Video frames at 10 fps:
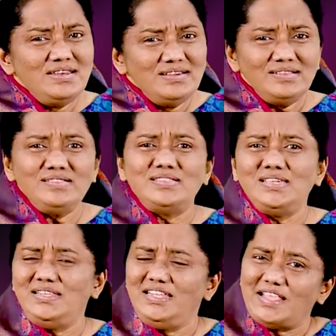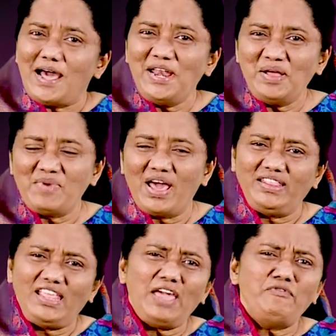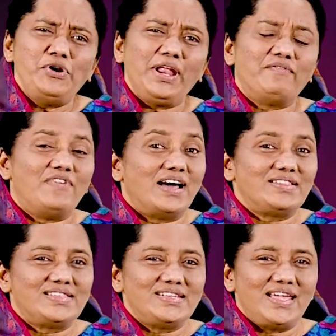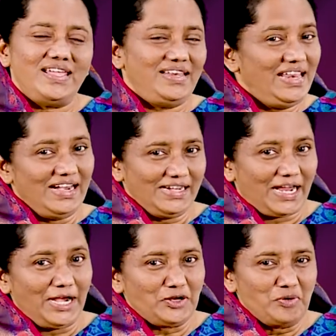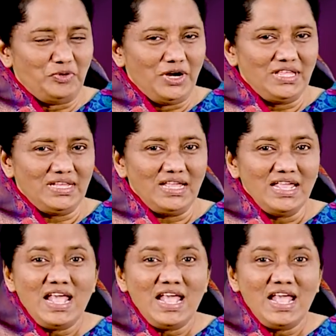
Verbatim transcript: நிறுத்தி நிதானமாய் தேவனுடைய வார்த்தையை நீங்கள் கேட்கும் பொழுது